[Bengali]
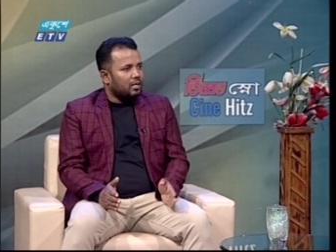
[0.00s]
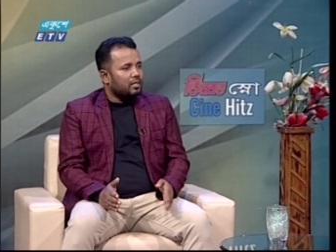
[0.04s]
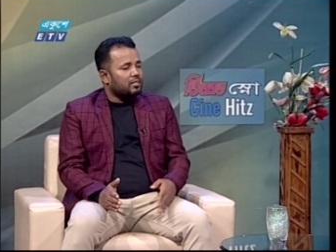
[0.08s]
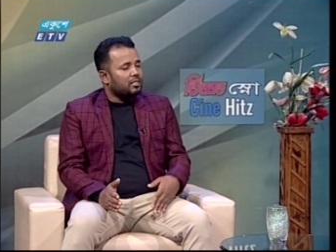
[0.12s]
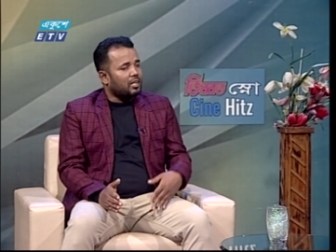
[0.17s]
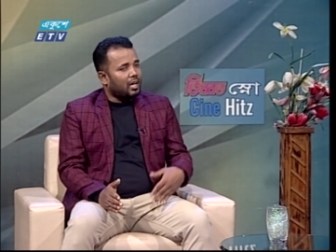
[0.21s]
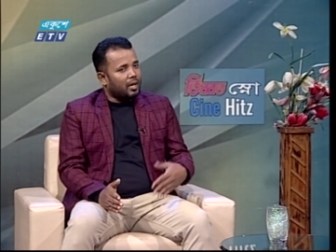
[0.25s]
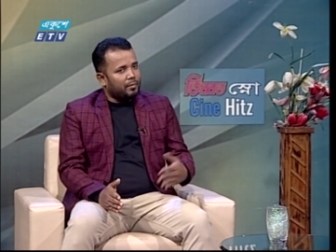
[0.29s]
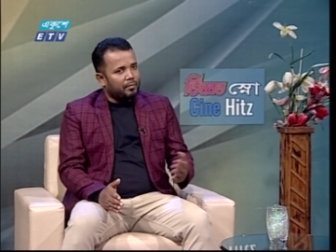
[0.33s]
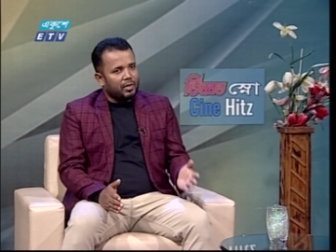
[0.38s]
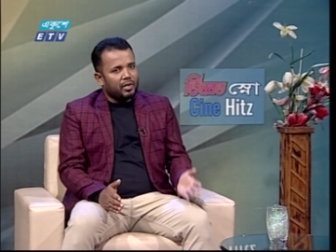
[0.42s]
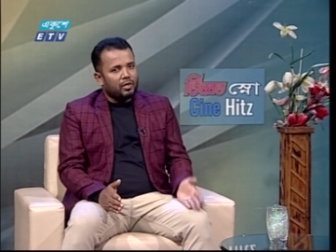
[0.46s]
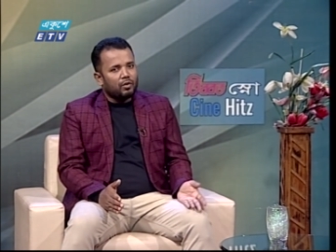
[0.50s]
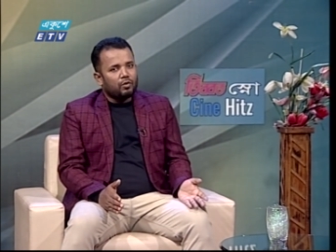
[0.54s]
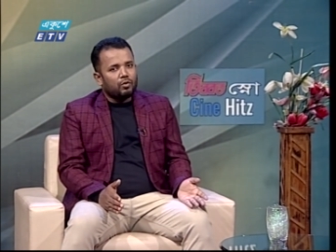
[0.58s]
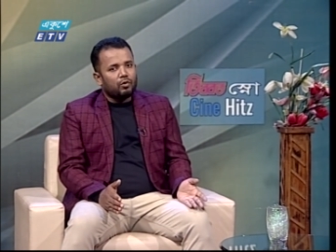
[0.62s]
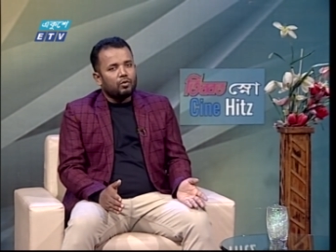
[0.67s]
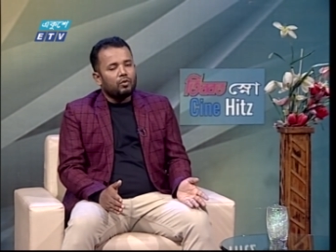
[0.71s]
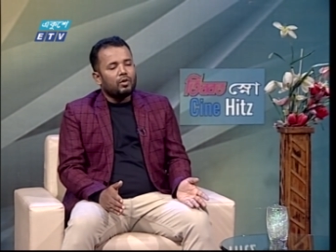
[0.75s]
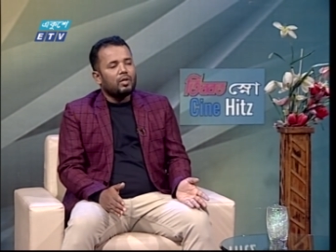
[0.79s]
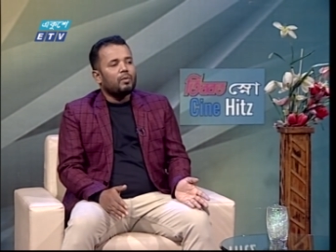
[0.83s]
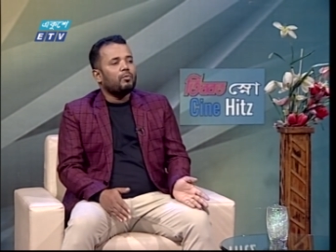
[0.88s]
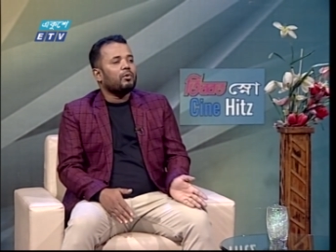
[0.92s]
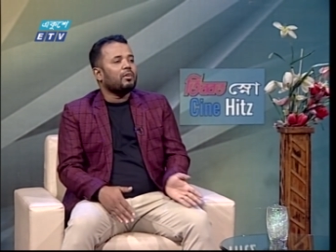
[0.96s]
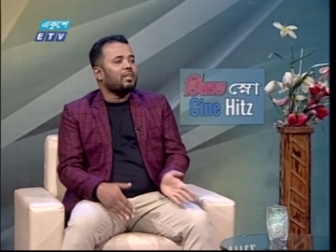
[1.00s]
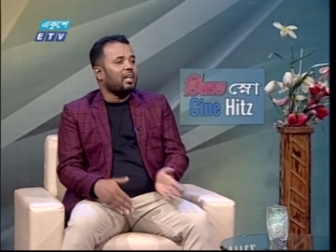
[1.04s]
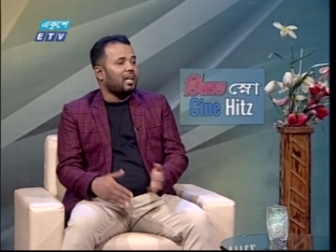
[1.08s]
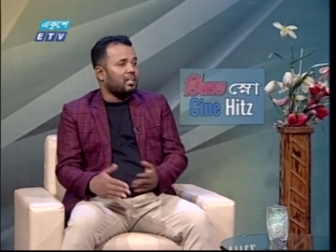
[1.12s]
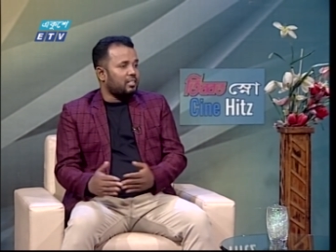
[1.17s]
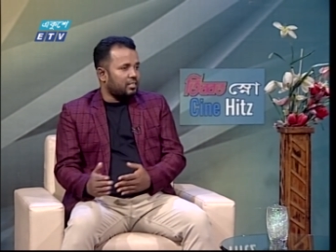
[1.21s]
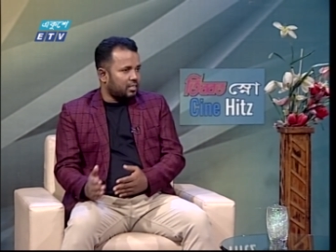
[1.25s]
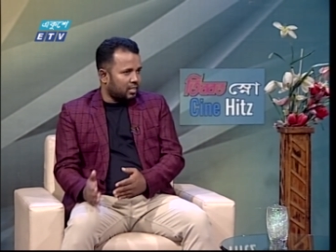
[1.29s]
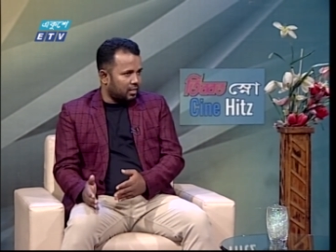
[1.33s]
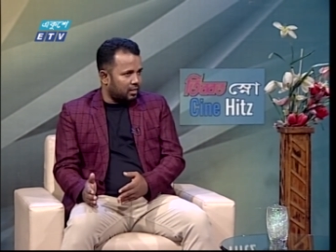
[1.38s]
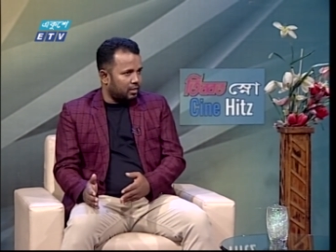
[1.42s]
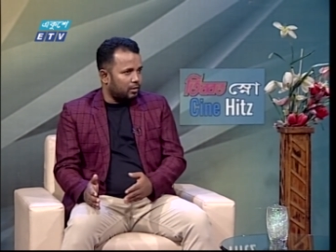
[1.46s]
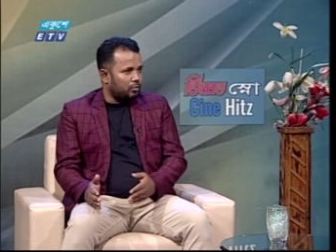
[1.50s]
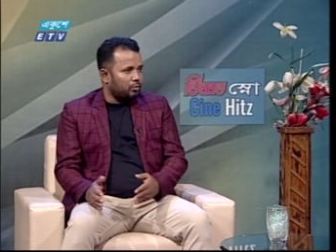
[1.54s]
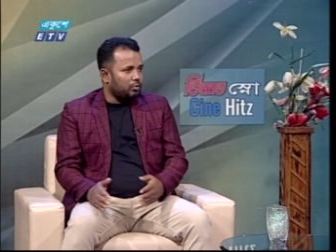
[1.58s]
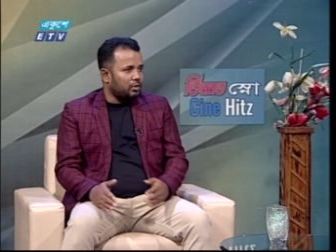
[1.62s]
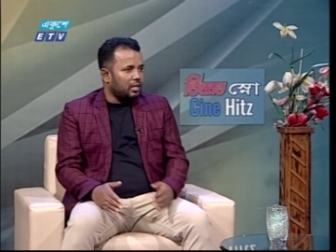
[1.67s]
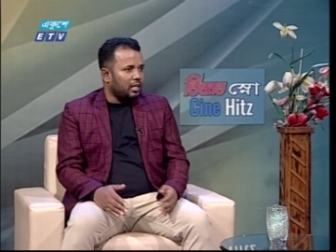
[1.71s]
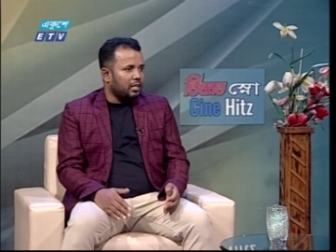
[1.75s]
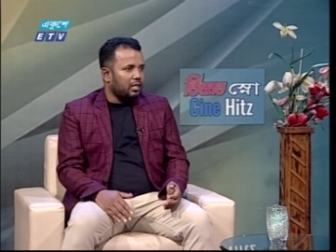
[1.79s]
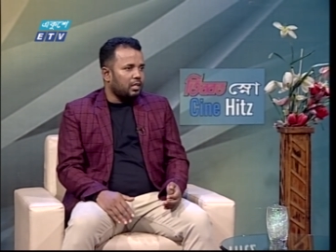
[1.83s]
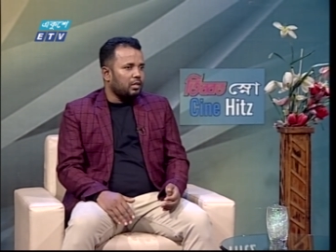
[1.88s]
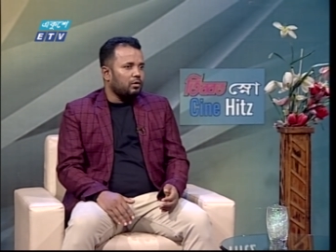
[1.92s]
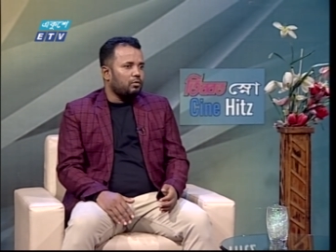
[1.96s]
ছাবৃক্ষ এবং লাল শাড়ি
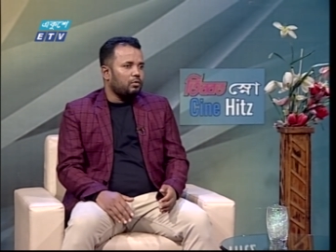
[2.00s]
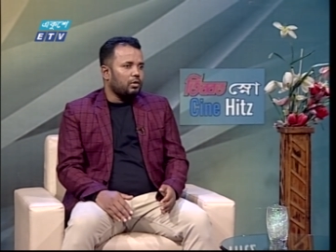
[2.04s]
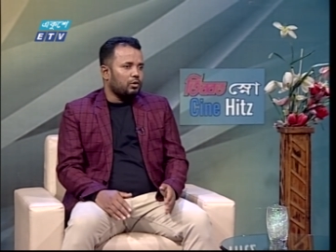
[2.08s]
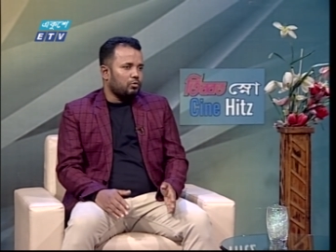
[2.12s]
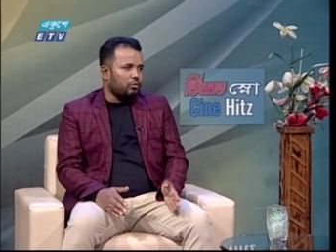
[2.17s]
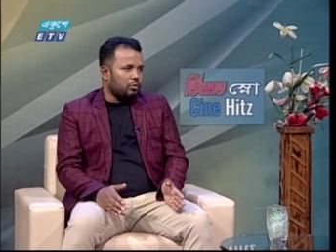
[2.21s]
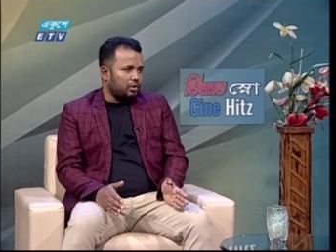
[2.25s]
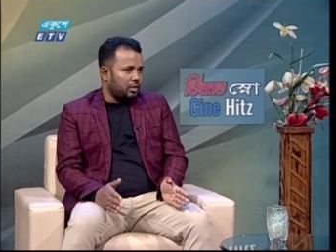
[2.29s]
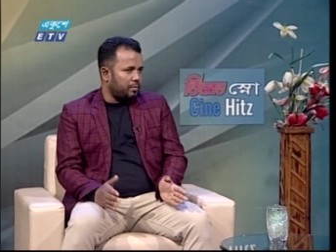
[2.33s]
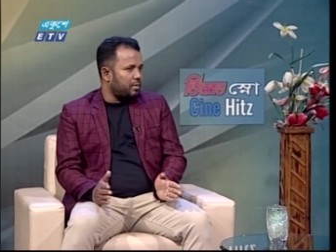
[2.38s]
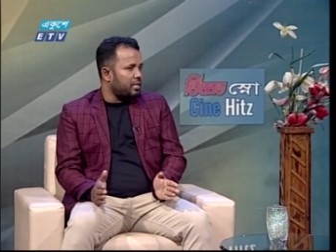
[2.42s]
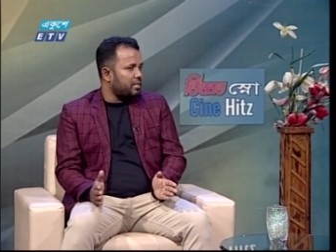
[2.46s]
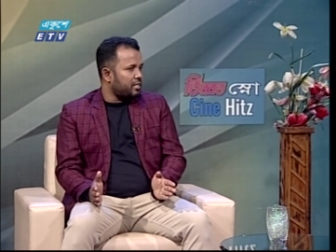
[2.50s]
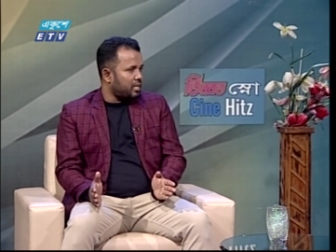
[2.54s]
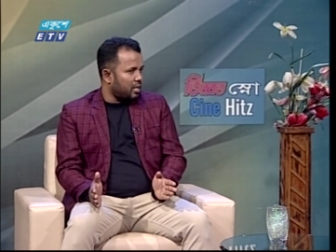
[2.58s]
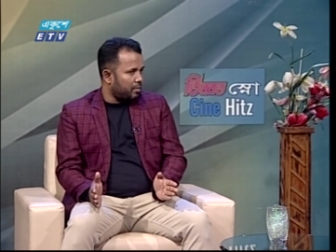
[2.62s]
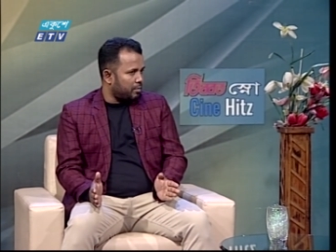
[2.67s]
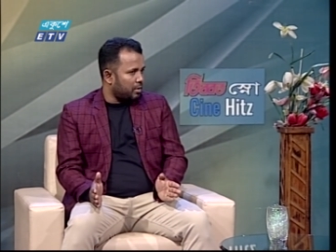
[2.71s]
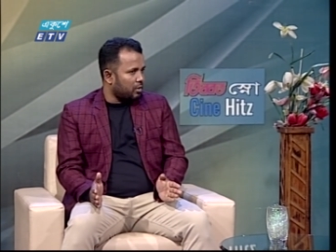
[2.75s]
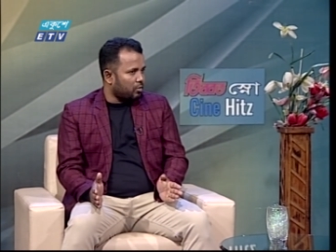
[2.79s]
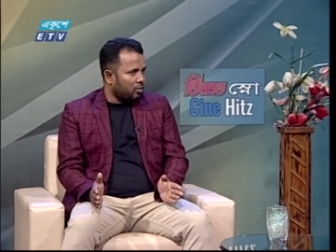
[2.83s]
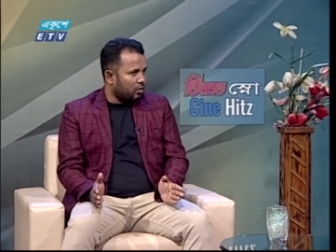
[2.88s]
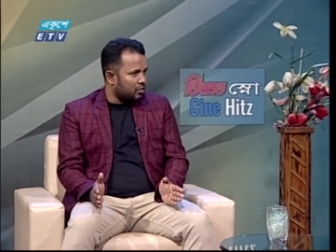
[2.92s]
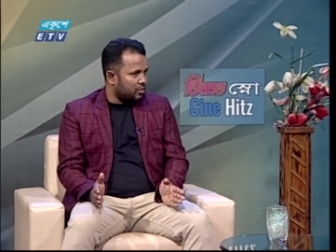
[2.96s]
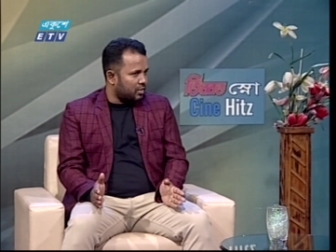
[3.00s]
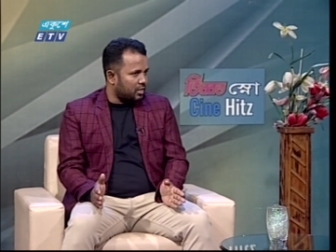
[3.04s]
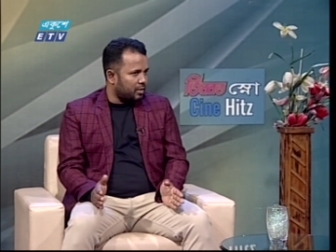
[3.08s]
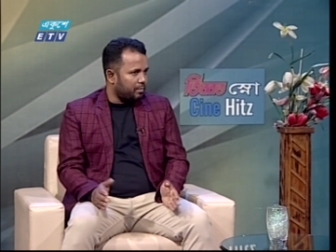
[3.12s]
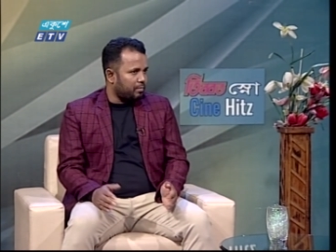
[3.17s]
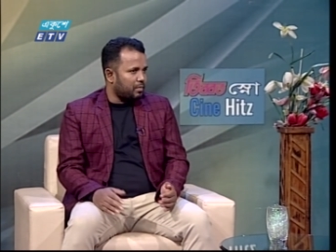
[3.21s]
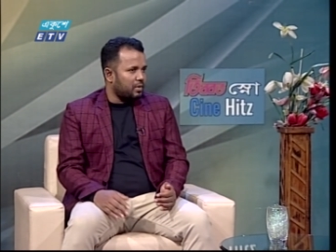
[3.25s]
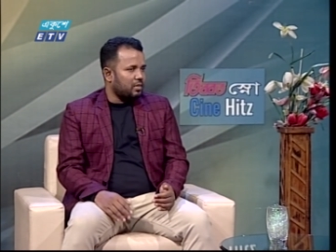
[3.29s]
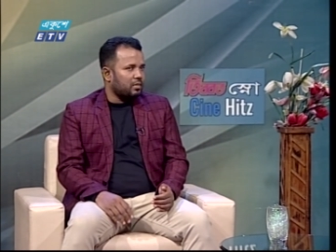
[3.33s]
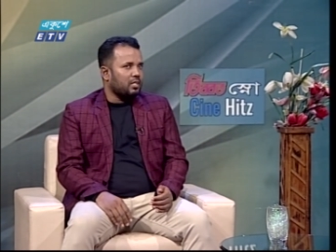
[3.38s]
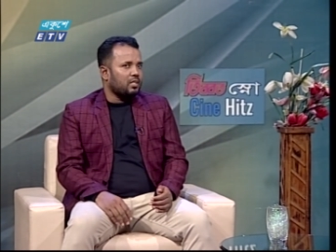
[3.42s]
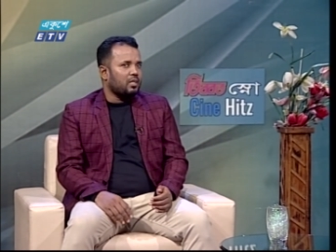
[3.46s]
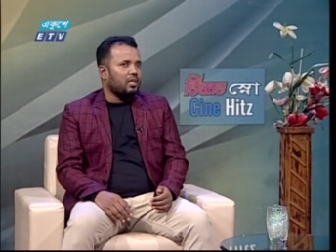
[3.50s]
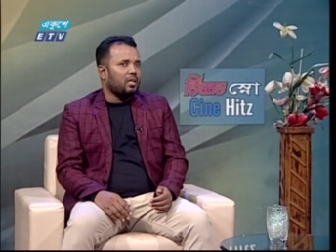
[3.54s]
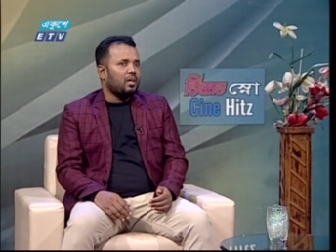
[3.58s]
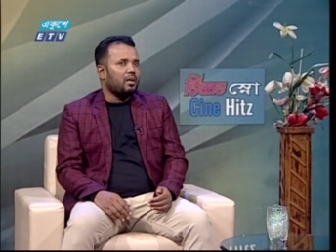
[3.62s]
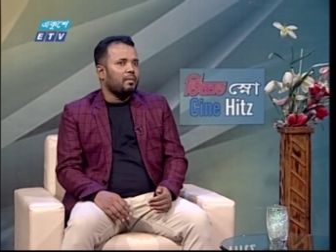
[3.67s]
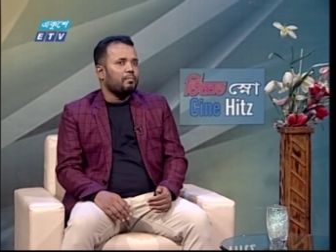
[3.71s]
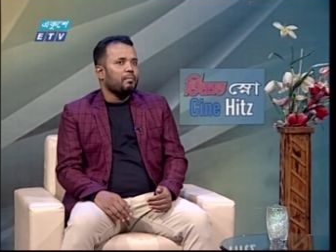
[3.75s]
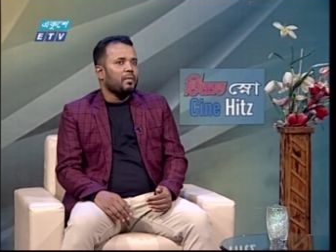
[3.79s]
দুইটাই কিন্তু একটু ডিফারেন্ট টাইপের কনসেপ্ট যেটা